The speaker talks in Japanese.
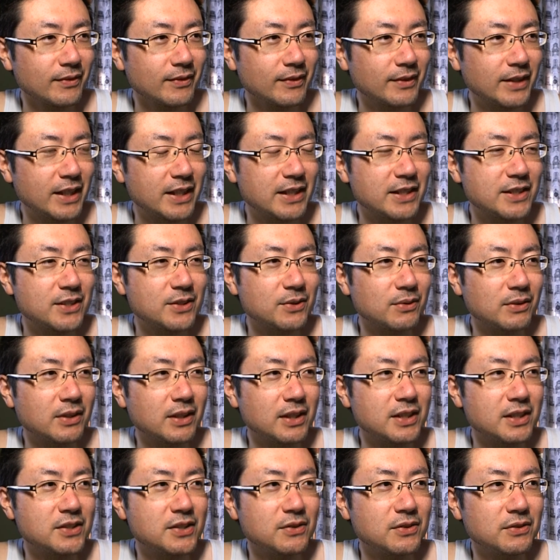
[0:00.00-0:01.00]
テニスと
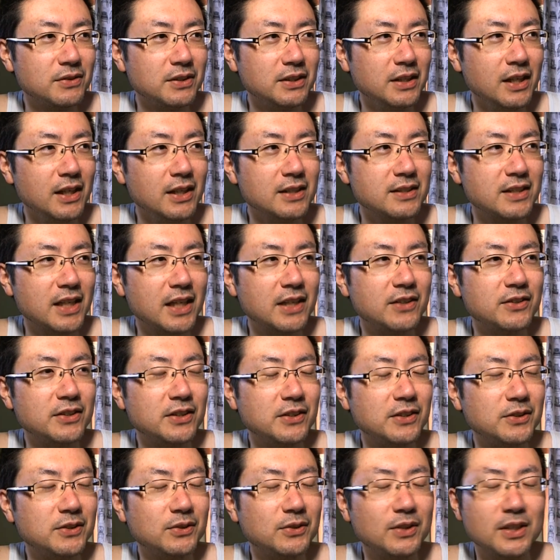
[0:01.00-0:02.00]
か一緒にね
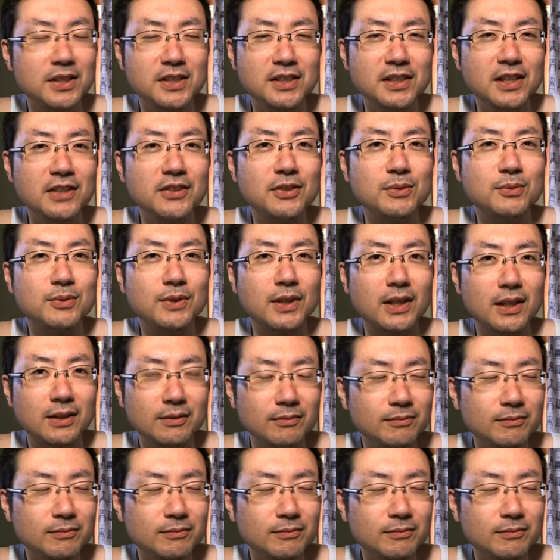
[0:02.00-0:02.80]
サイクリングとかしないと思うか